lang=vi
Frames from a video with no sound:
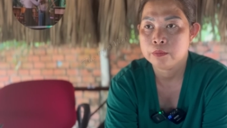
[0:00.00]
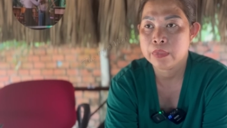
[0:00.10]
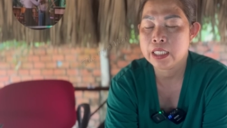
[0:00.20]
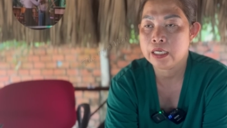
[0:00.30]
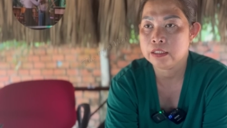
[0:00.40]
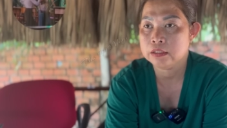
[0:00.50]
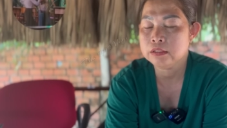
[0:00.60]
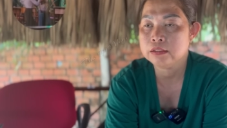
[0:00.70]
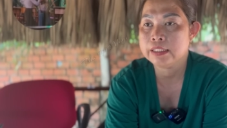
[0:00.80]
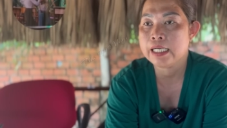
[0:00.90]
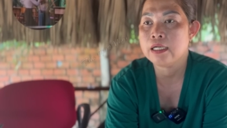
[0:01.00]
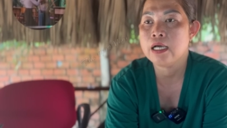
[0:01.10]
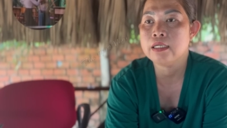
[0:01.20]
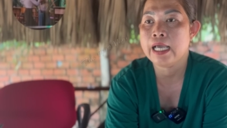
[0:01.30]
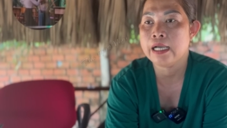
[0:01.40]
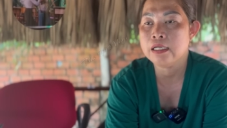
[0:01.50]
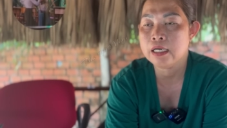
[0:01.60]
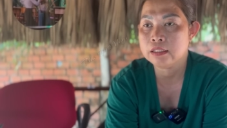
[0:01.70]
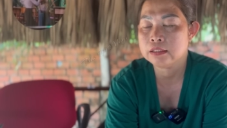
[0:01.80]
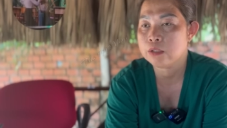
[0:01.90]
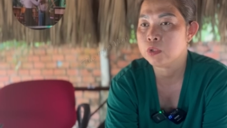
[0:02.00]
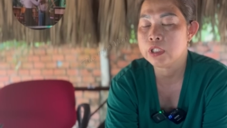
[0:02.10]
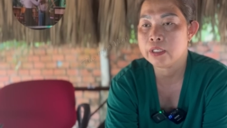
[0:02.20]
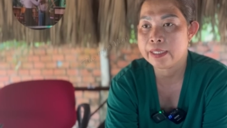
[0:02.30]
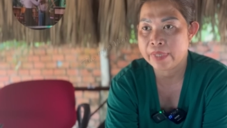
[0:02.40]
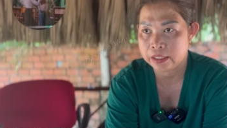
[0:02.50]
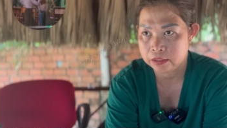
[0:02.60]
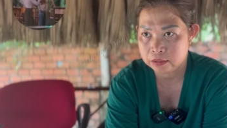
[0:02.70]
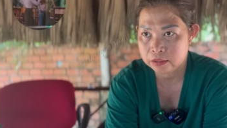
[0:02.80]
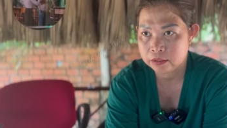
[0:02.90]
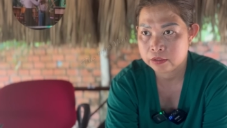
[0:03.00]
bây giờ những căn lớn là ẩn hết không có cho ra mặt nữa